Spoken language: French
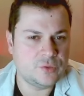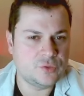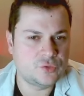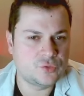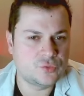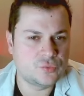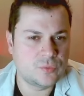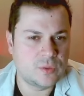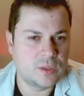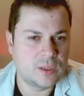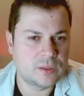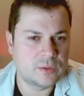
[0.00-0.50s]

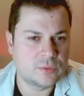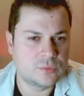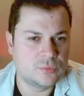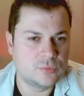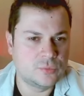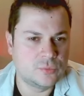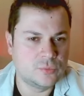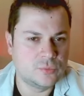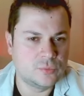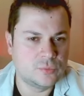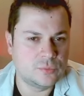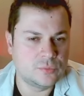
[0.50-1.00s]
joue un
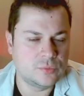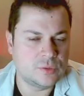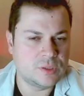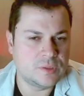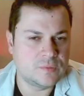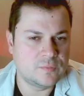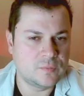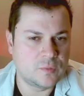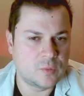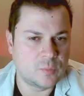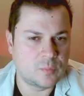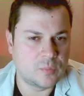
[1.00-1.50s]
coup de
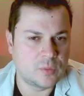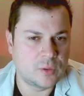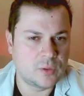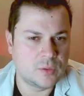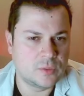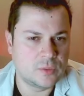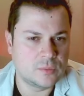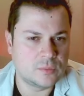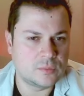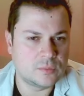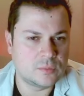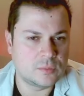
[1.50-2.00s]

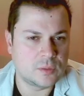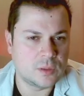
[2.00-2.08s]
développement,